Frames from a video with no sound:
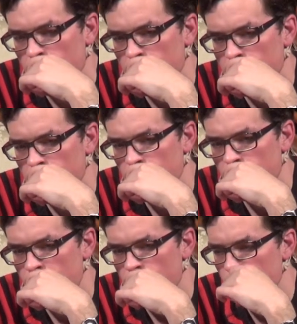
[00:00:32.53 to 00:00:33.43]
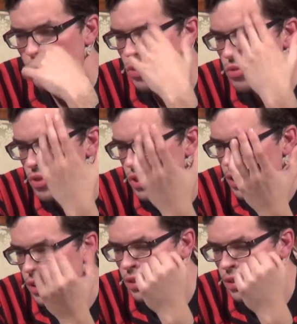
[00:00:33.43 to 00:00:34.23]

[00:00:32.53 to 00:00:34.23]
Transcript: yy, które jakoś mogą się